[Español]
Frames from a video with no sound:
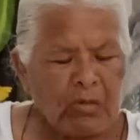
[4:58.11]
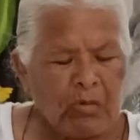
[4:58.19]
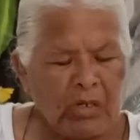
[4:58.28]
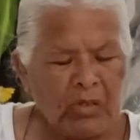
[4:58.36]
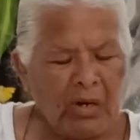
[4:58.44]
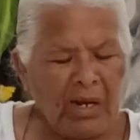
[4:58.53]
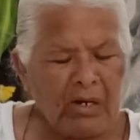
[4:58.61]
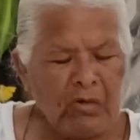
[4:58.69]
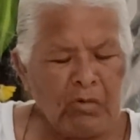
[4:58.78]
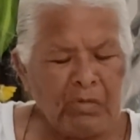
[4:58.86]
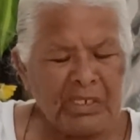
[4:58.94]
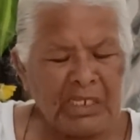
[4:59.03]
cuando la
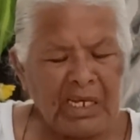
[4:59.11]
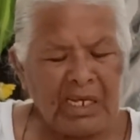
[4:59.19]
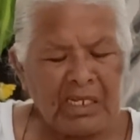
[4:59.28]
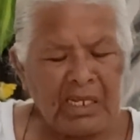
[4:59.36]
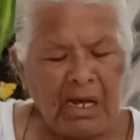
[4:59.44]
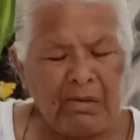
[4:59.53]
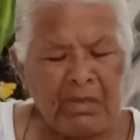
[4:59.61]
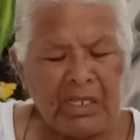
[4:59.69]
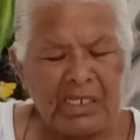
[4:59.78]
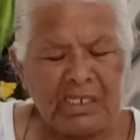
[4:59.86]
nube se quitaba de